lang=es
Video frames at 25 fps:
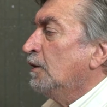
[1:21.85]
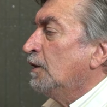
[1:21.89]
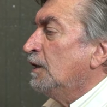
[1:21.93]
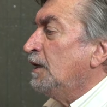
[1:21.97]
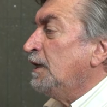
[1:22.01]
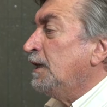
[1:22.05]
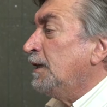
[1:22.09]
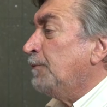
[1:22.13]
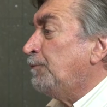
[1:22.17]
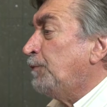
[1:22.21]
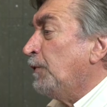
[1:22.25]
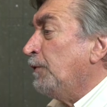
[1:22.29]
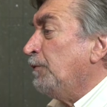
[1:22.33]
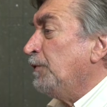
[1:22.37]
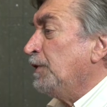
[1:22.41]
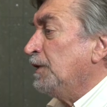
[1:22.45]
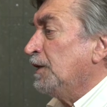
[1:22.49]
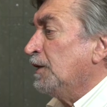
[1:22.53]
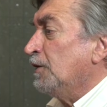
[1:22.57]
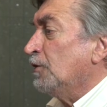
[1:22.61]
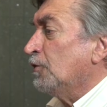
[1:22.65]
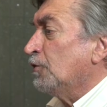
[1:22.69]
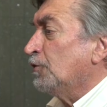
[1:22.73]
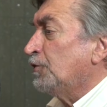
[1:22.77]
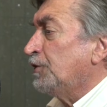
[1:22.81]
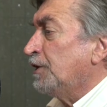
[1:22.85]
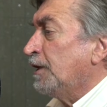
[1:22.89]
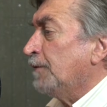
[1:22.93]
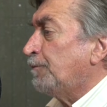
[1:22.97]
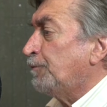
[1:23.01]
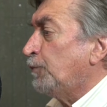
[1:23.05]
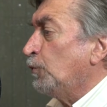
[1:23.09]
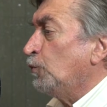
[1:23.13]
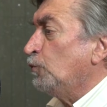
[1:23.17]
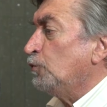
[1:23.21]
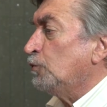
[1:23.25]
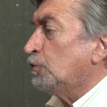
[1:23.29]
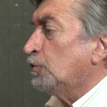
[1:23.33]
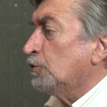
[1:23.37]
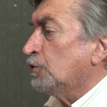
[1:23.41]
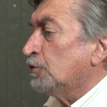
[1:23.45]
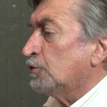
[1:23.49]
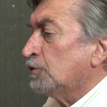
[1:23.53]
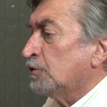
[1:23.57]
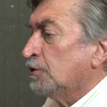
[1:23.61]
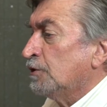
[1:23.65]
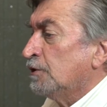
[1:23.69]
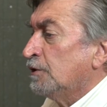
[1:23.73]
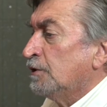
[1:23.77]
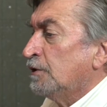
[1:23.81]
Y después vinieron los 10
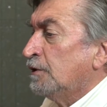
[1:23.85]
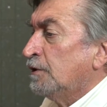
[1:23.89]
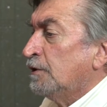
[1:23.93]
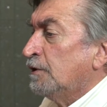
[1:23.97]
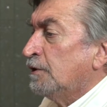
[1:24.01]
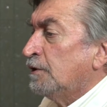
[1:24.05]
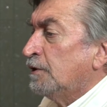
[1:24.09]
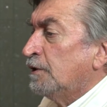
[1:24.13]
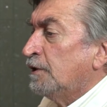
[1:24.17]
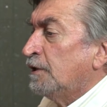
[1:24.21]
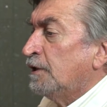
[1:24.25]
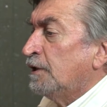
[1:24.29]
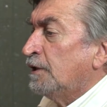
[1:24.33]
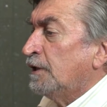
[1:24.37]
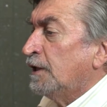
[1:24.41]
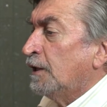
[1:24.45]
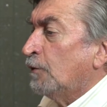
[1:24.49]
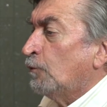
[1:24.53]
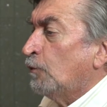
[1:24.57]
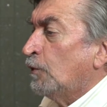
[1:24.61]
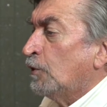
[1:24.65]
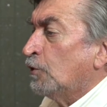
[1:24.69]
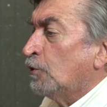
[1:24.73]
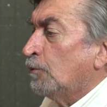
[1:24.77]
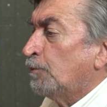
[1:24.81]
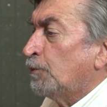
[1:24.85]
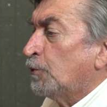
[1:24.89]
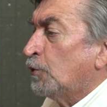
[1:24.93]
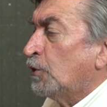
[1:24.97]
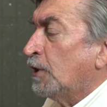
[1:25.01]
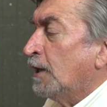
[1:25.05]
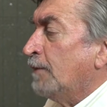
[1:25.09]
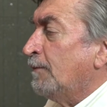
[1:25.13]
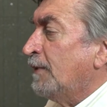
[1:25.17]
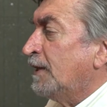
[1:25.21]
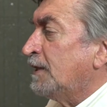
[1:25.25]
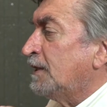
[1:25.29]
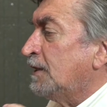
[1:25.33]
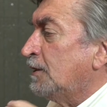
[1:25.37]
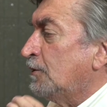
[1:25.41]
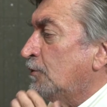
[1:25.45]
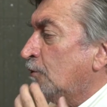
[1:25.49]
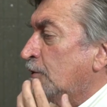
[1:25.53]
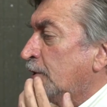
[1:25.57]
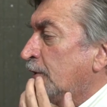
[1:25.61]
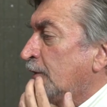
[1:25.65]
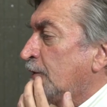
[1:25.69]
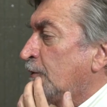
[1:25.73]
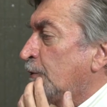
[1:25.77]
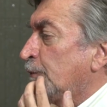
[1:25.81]
puntos eh, de acuerdo programático
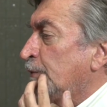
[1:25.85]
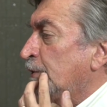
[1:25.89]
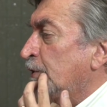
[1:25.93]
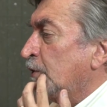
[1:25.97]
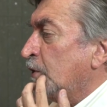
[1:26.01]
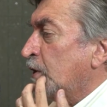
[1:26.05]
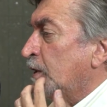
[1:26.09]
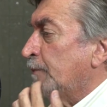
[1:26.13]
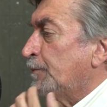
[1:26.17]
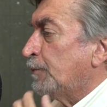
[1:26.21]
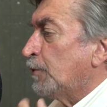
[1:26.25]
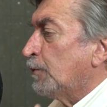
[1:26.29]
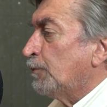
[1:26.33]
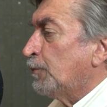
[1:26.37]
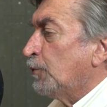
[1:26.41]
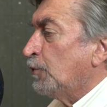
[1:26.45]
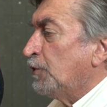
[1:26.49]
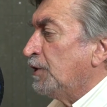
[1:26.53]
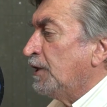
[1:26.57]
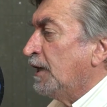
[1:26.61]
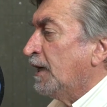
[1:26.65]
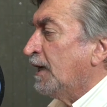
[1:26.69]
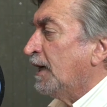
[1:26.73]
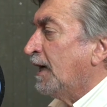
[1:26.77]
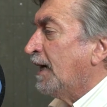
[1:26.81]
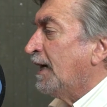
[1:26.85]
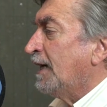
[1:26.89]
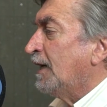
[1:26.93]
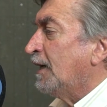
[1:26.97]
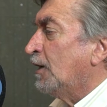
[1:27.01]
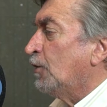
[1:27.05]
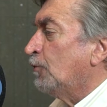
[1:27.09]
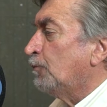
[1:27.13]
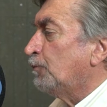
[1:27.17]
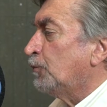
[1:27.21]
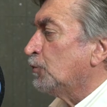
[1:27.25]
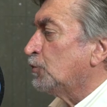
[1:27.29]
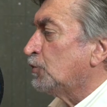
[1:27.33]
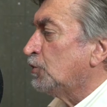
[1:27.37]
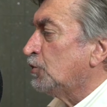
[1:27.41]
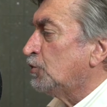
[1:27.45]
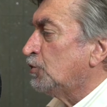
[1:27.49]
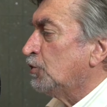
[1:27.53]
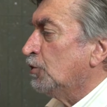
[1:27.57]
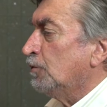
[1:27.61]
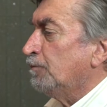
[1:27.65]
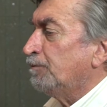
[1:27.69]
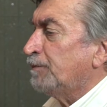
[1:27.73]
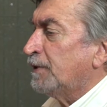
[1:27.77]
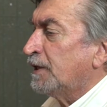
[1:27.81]
que el gobierno le proponía a la
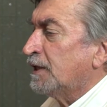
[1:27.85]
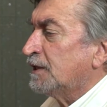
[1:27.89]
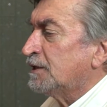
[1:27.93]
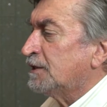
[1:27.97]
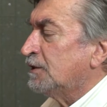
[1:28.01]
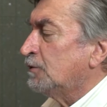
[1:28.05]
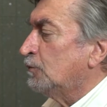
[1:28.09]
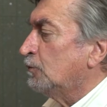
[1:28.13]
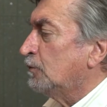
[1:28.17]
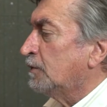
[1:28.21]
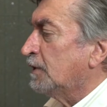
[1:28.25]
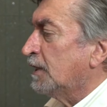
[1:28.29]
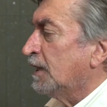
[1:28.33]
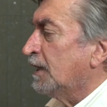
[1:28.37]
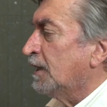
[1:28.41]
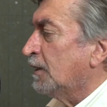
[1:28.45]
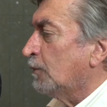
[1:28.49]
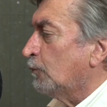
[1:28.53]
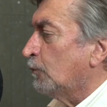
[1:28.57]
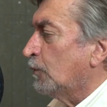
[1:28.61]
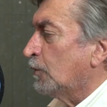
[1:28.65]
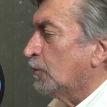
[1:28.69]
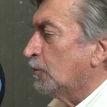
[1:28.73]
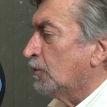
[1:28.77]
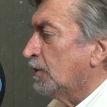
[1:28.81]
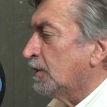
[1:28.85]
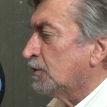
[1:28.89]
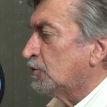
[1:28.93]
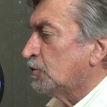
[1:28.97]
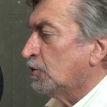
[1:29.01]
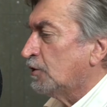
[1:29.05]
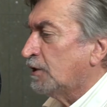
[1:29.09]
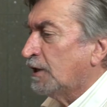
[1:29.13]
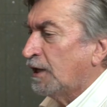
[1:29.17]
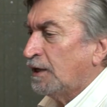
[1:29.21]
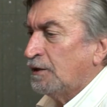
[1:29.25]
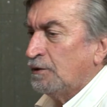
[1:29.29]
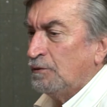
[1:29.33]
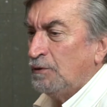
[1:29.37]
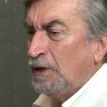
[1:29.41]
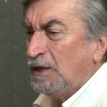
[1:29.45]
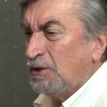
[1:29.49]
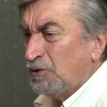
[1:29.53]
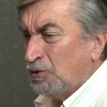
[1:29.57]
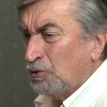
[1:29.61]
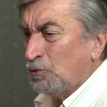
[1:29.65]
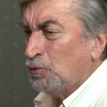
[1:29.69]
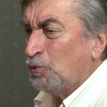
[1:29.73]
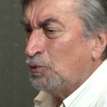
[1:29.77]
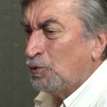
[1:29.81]
oposición para hacer un gran acuerdo nacional.
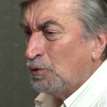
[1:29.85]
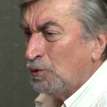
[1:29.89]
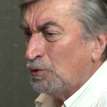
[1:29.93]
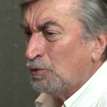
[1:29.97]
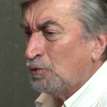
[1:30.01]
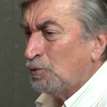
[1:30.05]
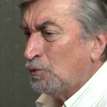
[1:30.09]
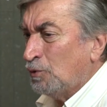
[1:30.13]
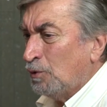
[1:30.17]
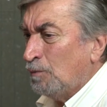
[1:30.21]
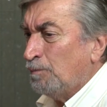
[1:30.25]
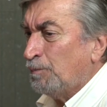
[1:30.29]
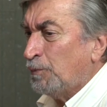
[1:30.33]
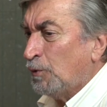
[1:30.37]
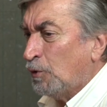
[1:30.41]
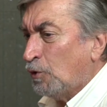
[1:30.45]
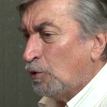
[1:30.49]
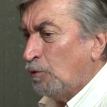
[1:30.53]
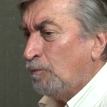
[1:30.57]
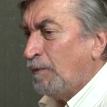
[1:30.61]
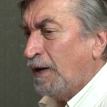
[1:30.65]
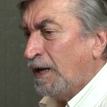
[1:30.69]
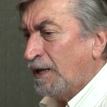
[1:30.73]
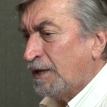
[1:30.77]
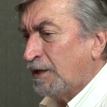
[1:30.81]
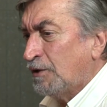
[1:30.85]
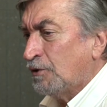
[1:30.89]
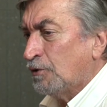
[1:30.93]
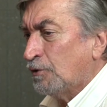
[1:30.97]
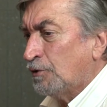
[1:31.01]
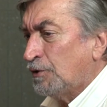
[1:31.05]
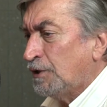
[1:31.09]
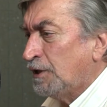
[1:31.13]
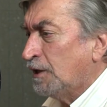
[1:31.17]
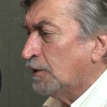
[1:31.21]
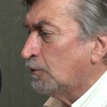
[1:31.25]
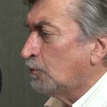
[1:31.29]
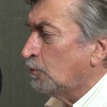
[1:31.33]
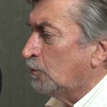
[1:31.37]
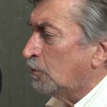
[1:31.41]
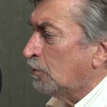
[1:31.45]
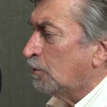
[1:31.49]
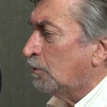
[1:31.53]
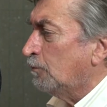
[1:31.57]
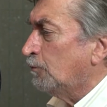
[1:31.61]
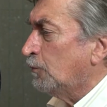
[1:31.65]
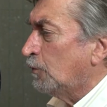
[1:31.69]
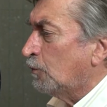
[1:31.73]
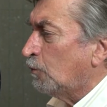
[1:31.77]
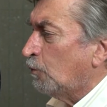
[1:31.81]
Eso duró, un poco más de dos días, duró
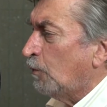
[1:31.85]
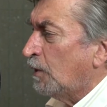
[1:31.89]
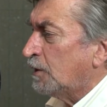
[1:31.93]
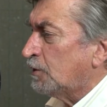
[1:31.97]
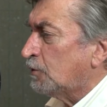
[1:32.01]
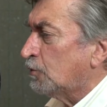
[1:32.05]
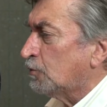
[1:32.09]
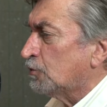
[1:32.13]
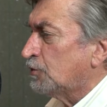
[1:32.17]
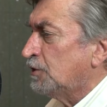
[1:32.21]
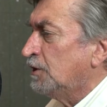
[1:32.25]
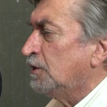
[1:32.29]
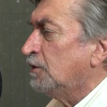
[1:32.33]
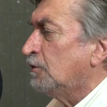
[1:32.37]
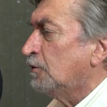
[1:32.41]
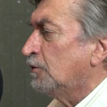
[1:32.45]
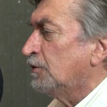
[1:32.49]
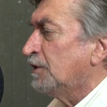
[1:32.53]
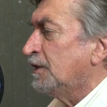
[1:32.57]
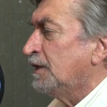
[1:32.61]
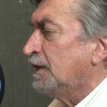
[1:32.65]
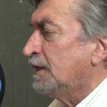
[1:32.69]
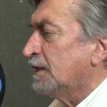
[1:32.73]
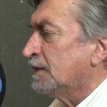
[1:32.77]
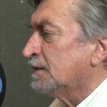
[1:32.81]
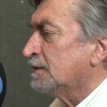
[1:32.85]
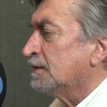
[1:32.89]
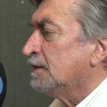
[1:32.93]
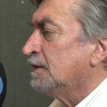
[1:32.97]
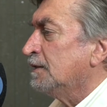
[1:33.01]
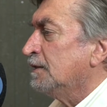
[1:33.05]
como cuatro o cinco días.